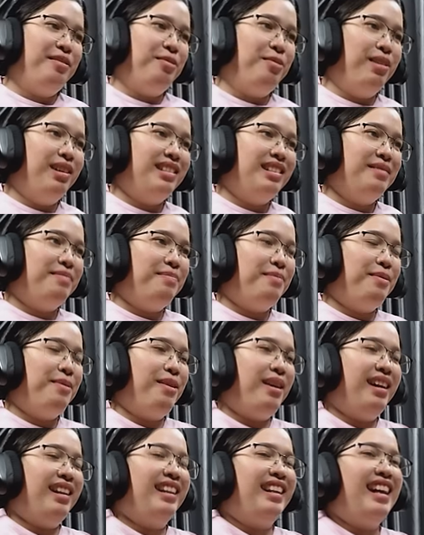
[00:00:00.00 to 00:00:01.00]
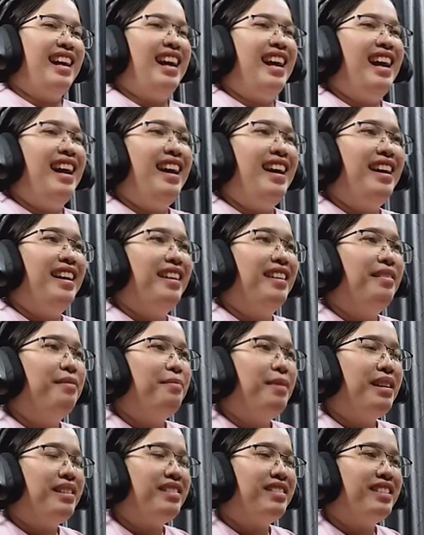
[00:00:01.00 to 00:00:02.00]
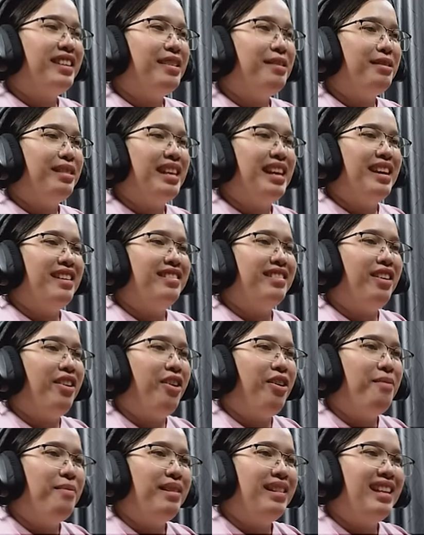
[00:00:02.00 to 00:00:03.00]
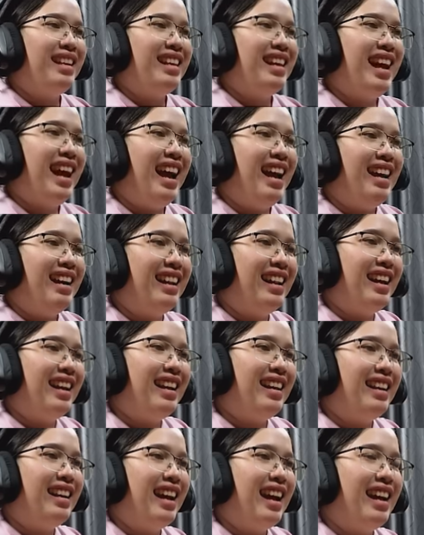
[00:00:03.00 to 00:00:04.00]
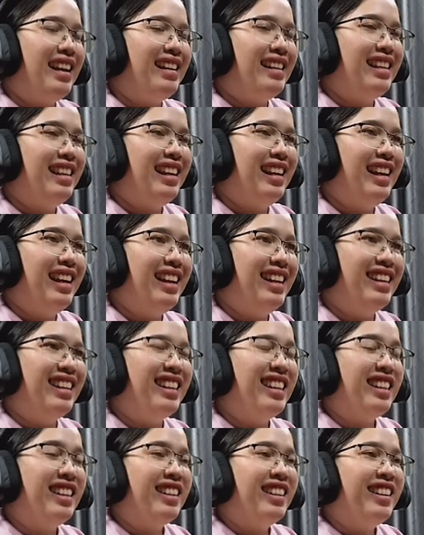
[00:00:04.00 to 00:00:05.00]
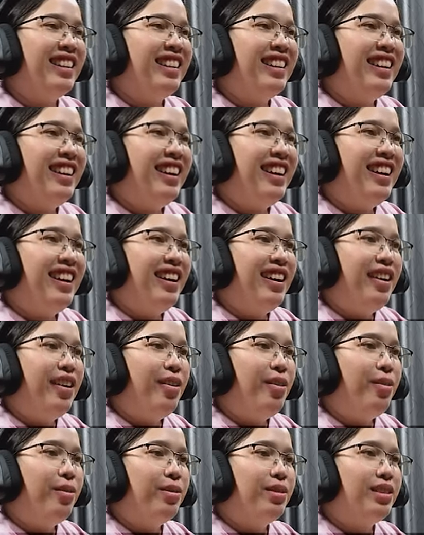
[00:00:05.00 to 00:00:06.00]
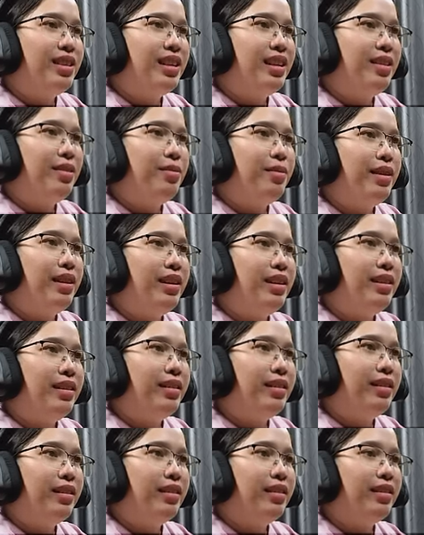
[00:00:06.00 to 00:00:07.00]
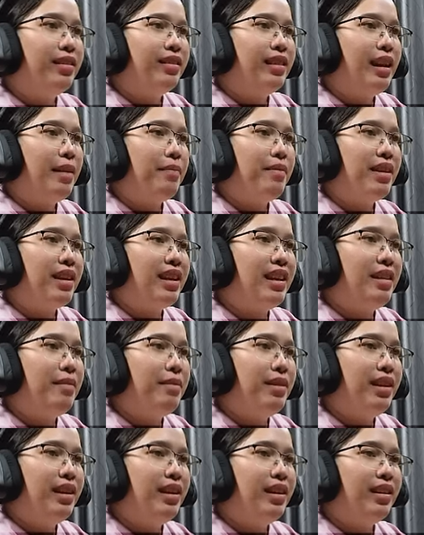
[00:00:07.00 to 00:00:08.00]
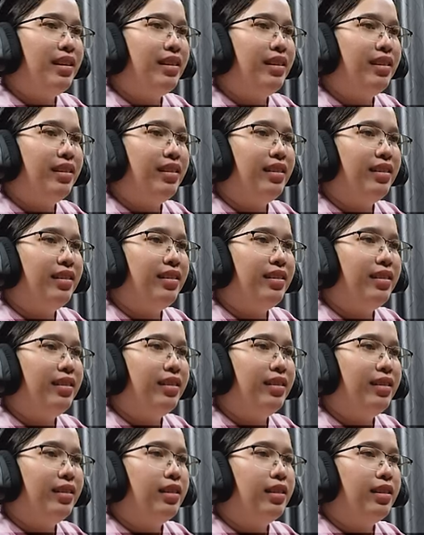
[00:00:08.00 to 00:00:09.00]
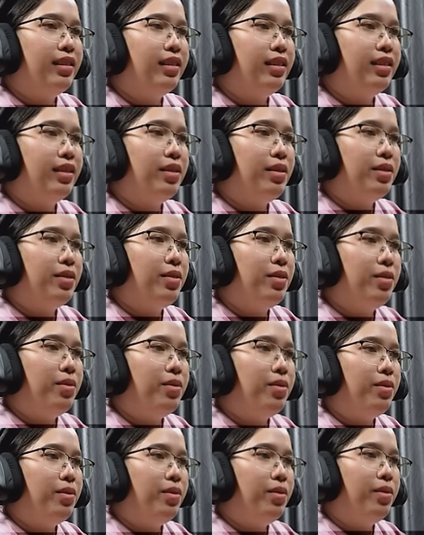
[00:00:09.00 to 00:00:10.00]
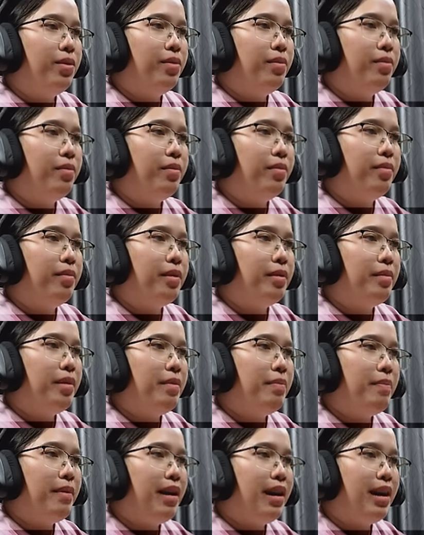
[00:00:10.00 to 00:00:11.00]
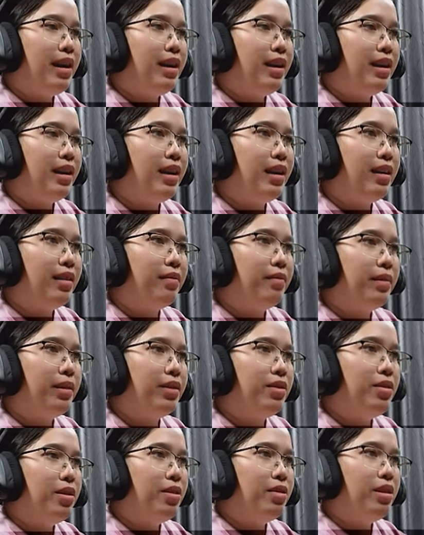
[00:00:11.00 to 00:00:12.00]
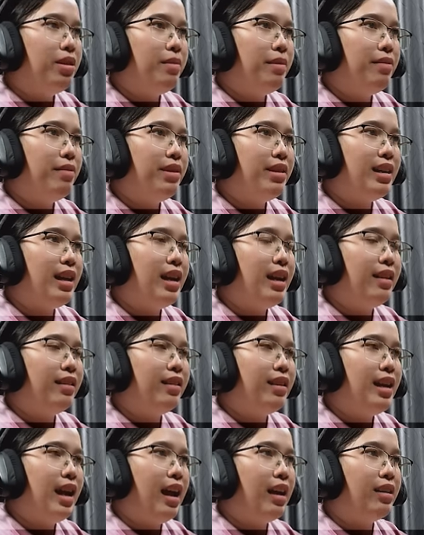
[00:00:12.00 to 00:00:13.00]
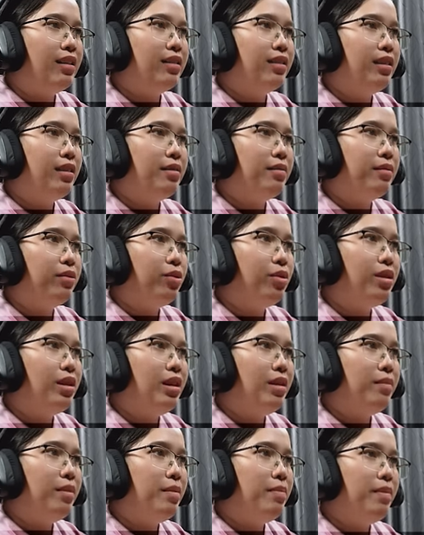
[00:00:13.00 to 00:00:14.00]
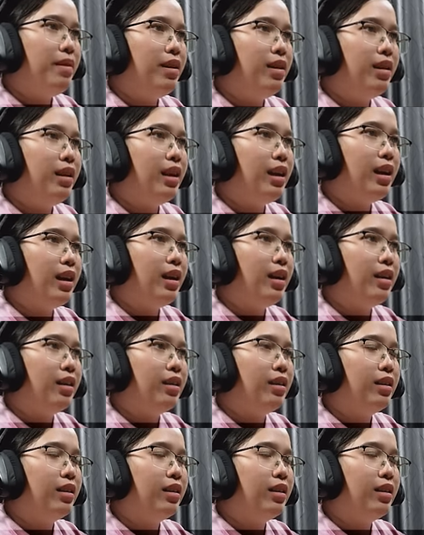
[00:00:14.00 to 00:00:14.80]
หัวจะปวดค่ะพัซเซิลเทียร์2มันจะยากอะไรขนาดนี้โอ้ชีวิตกลับอย่างนี้ได้ไหมเนี่ยโอ้โหมันไม่ไปอ่ะมันต้องอันนี้ไปวิจัยเลยสักอย่างหนึ่งแต่ตัวนี้ยังไม่เปิดเลยค่ะ